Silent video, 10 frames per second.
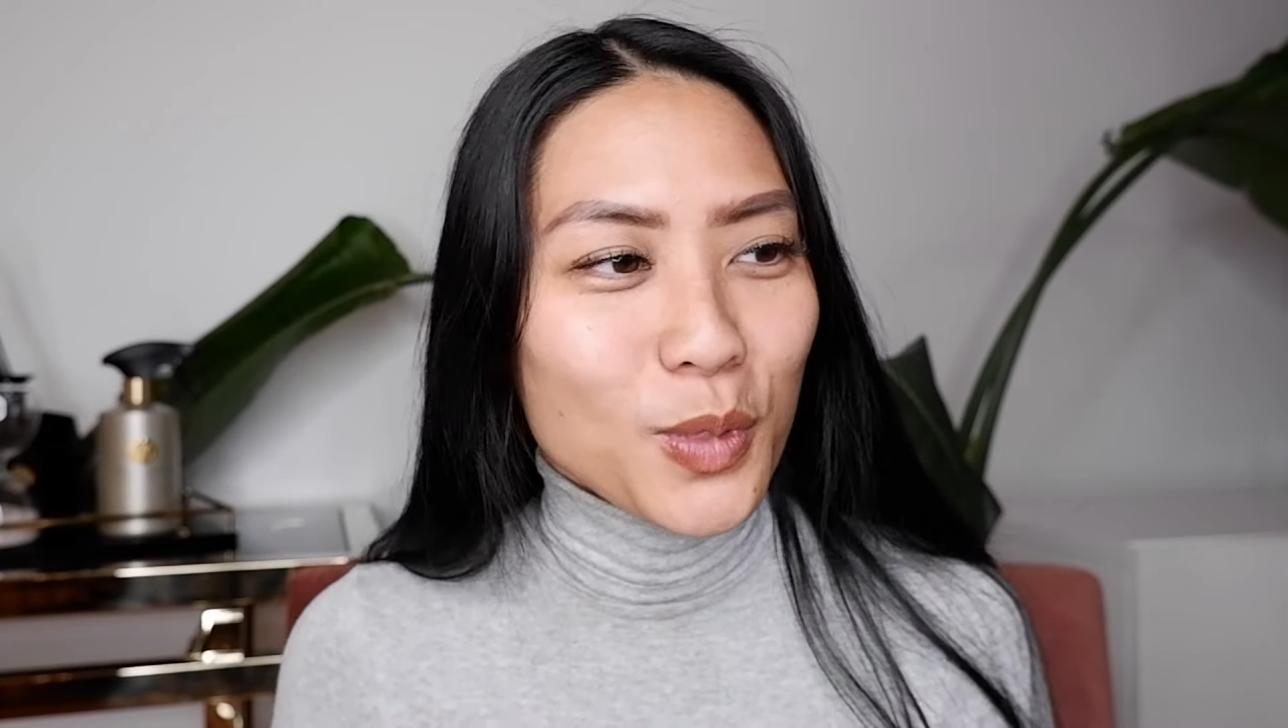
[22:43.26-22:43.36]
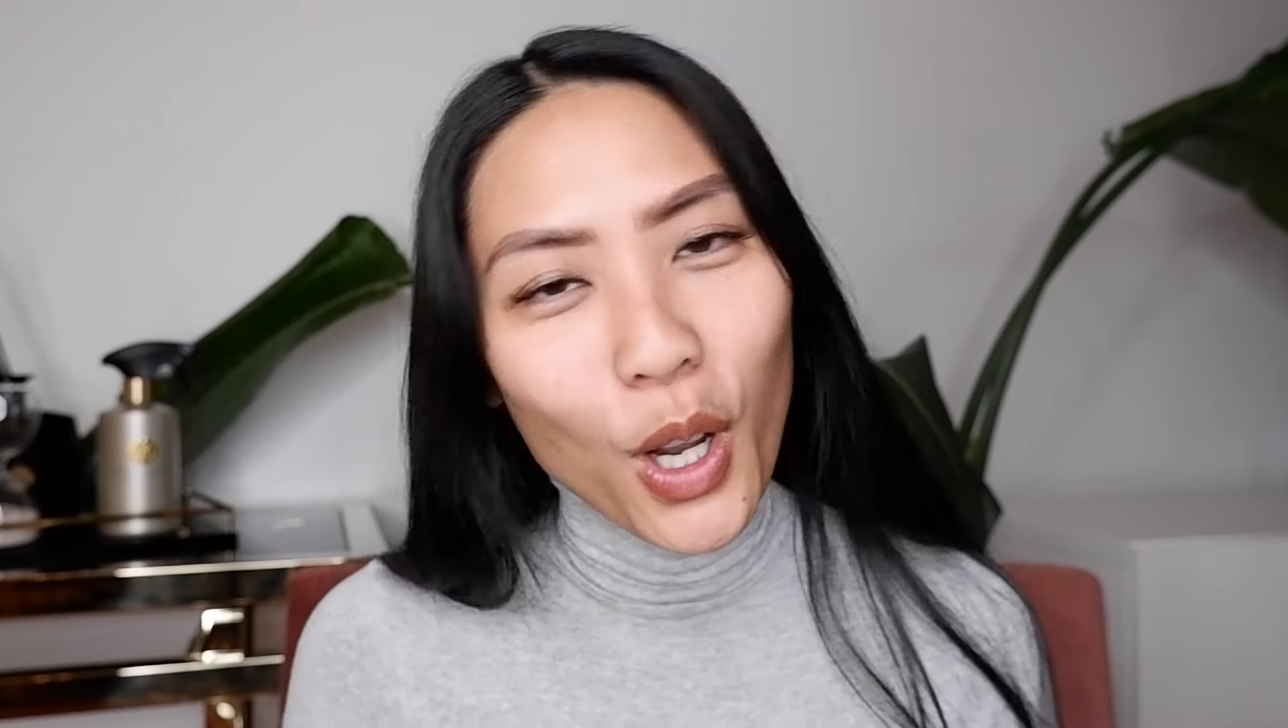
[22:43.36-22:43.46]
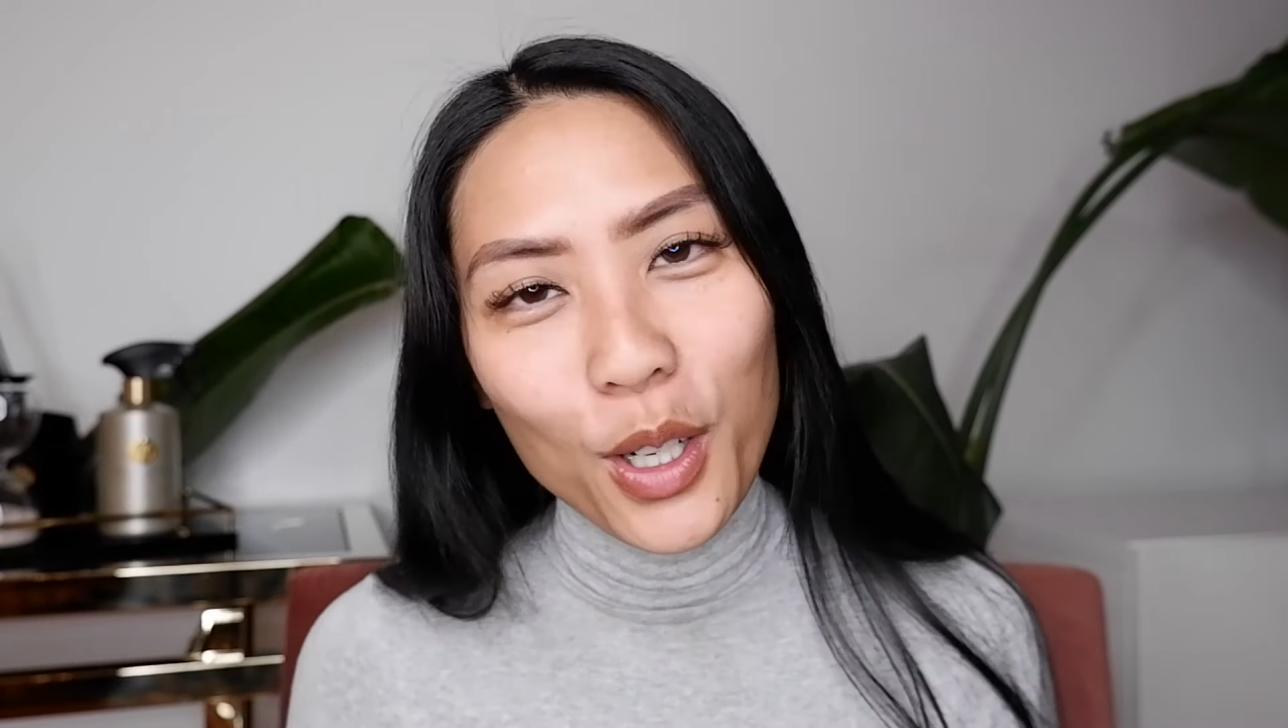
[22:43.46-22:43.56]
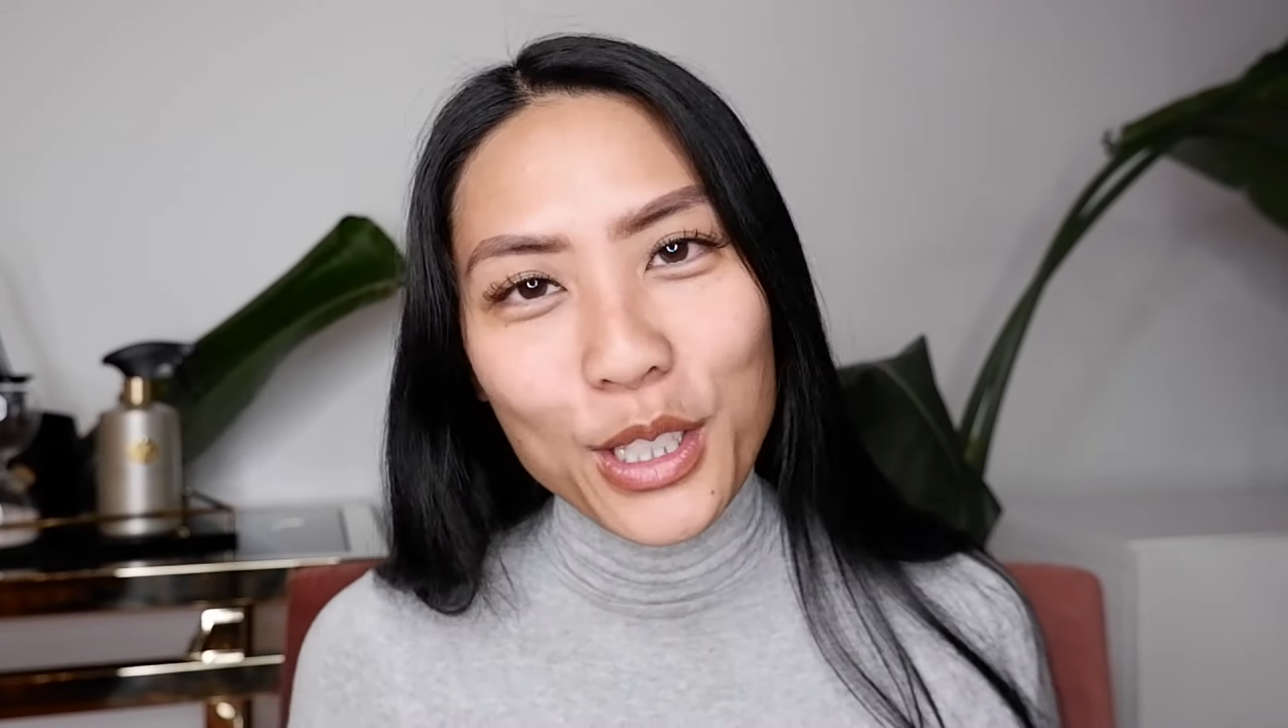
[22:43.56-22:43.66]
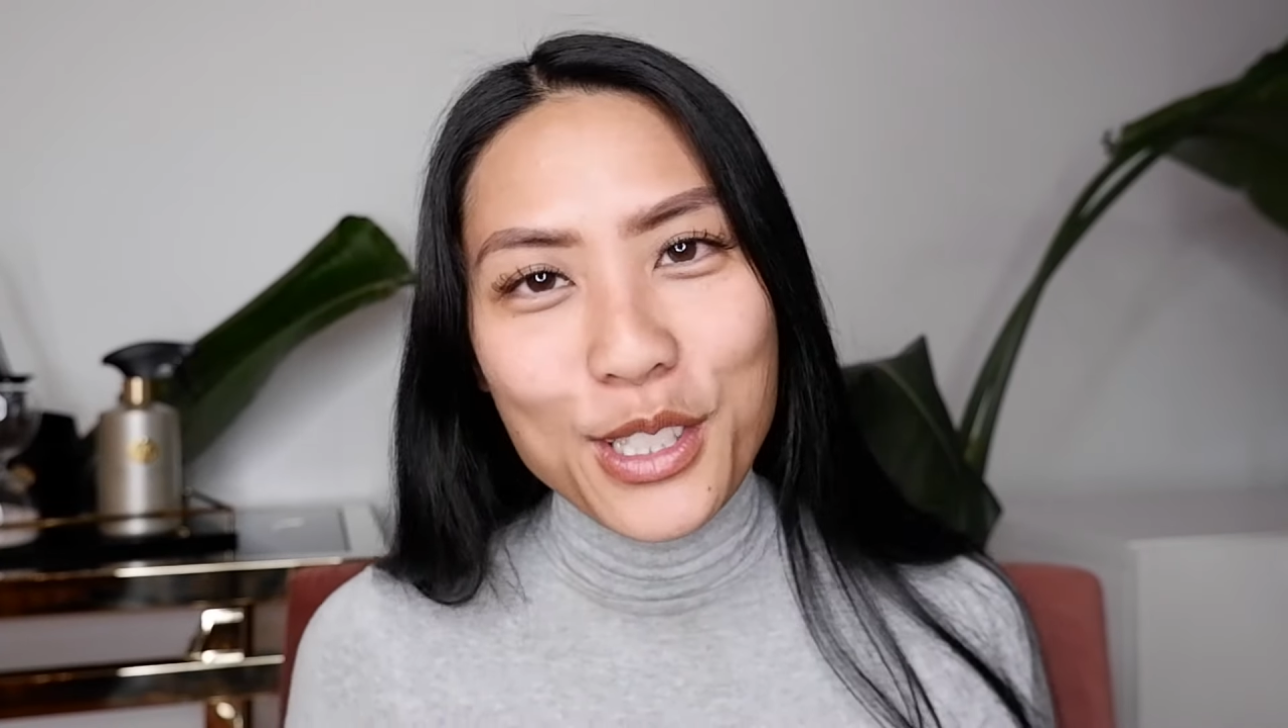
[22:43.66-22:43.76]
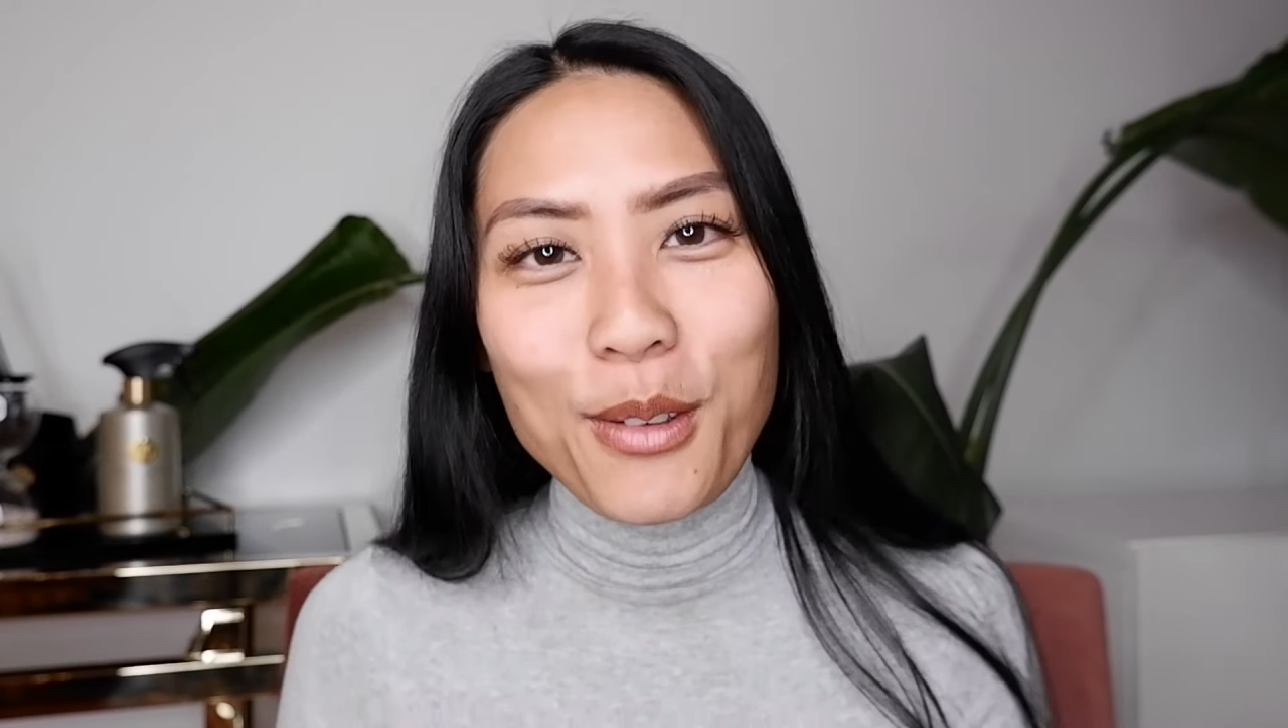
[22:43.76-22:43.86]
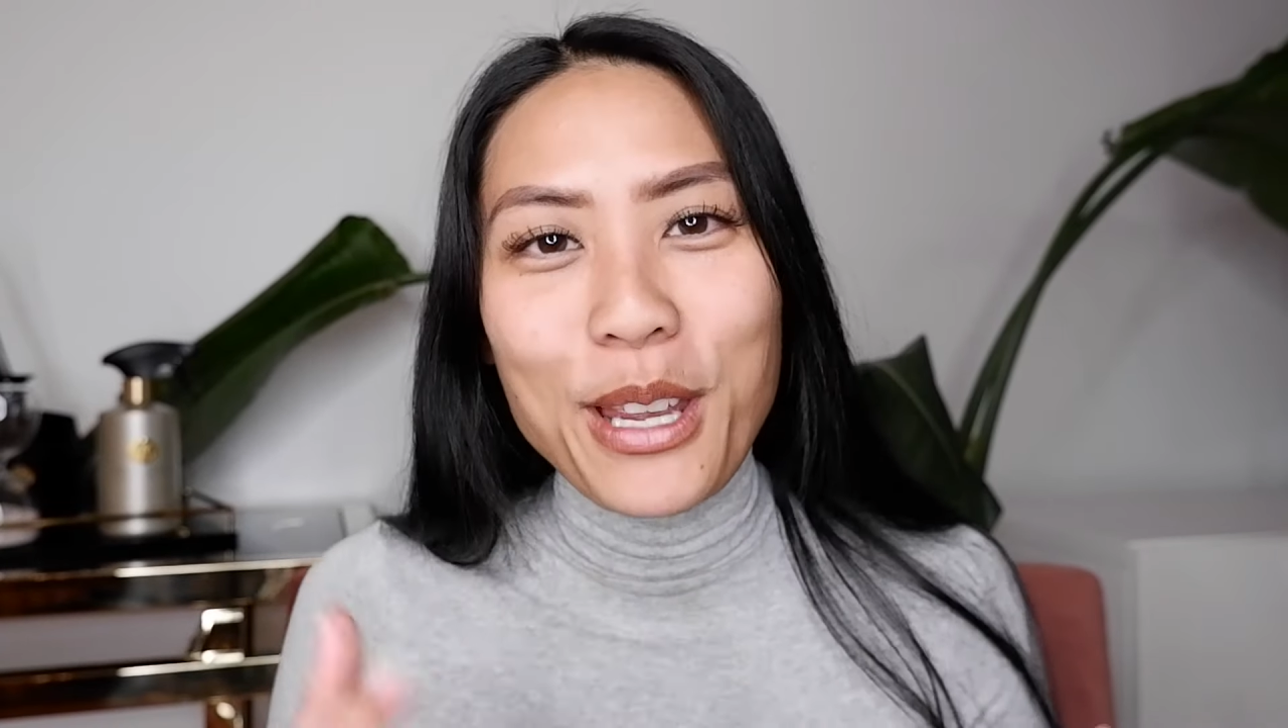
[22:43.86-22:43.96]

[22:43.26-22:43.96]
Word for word: Ja, jetzt